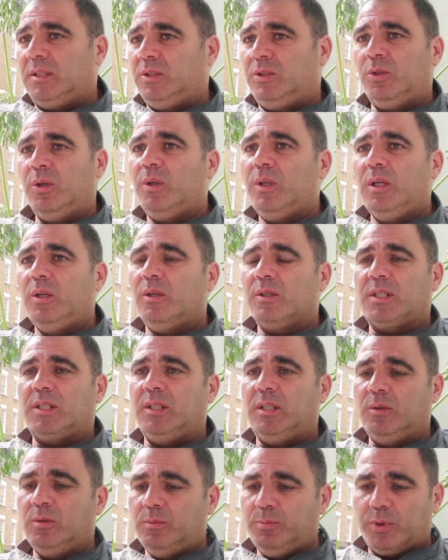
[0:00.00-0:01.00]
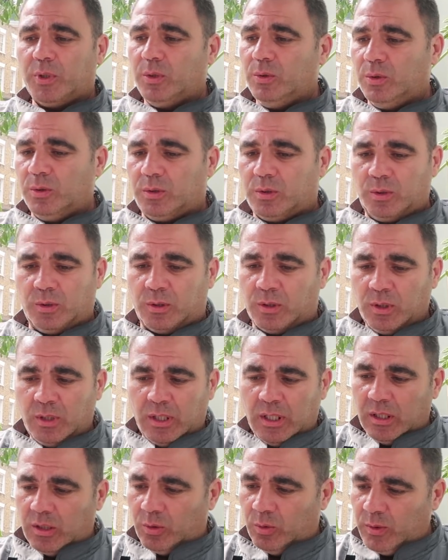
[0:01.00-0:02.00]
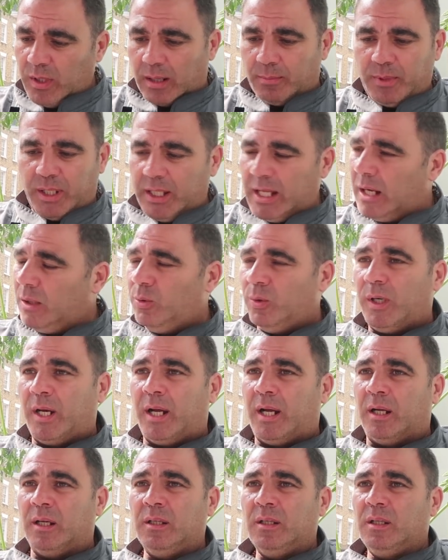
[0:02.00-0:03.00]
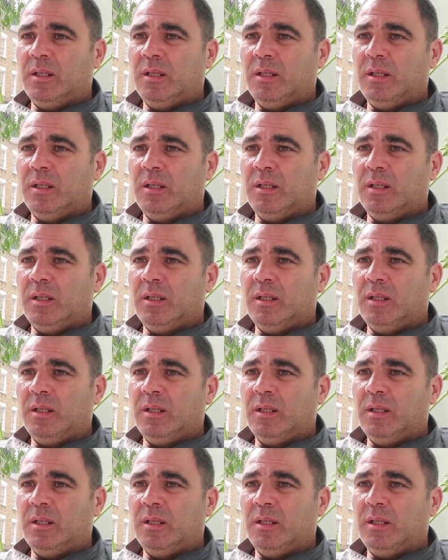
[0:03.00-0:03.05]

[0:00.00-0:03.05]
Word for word: yo digo, si un producto, una media luna,